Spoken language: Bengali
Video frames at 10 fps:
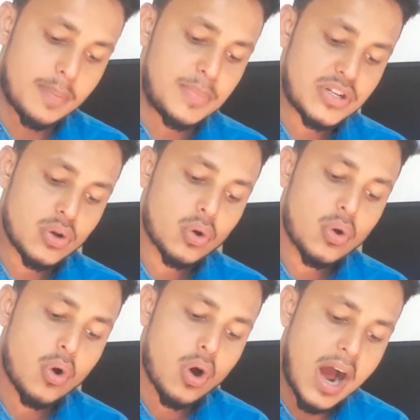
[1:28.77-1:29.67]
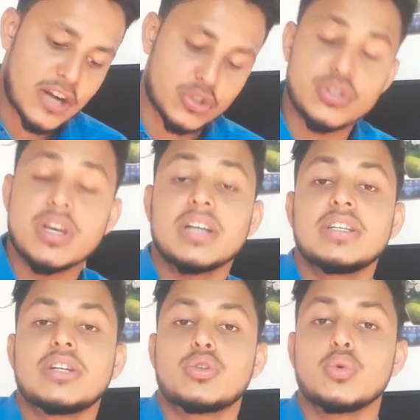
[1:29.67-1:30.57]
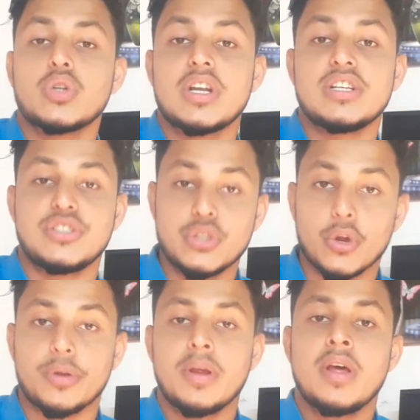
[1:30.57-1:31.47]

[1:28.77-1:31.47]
বিশ লক্ষ আষট্টি হাজার চৌচল্লিশ জন